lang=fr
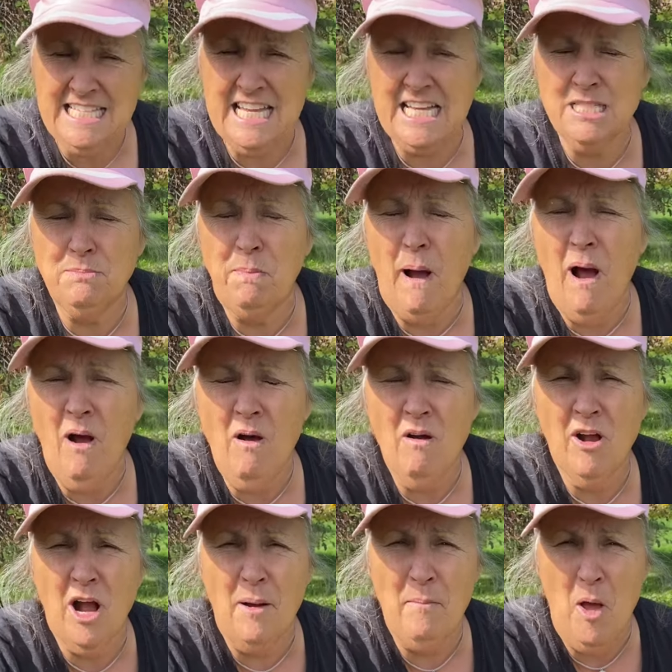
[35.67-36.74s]
Ça se part
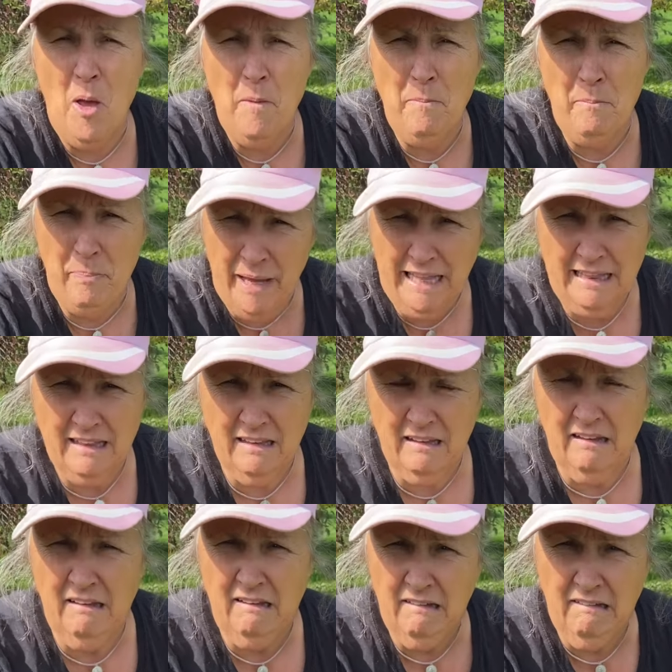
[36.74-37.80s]
comme un pet
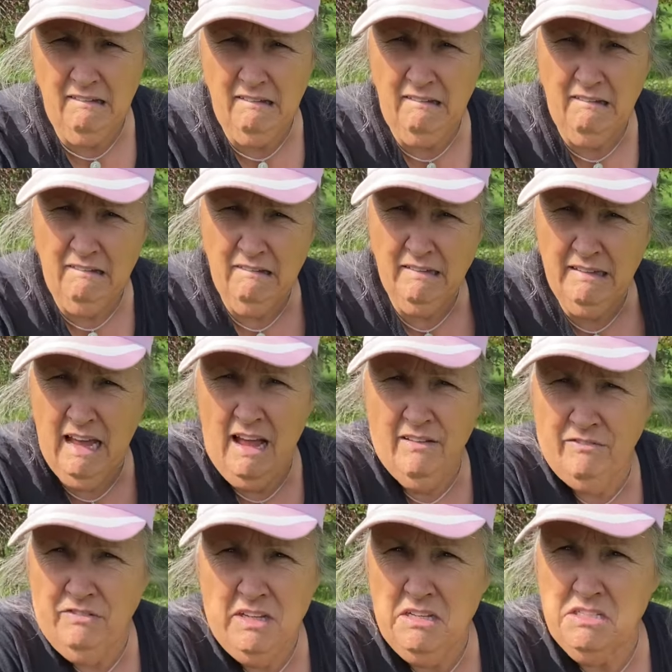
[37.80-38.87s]
euh, dans la
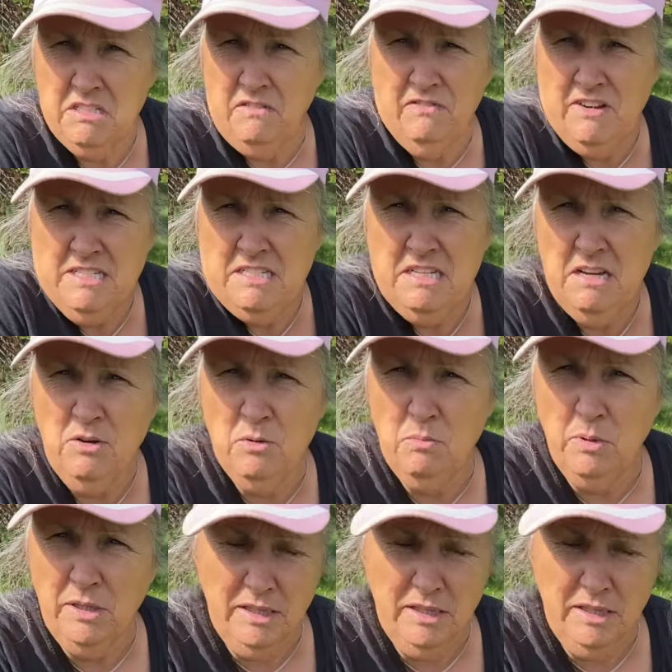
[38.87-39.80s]
vie. C'est facile au bout.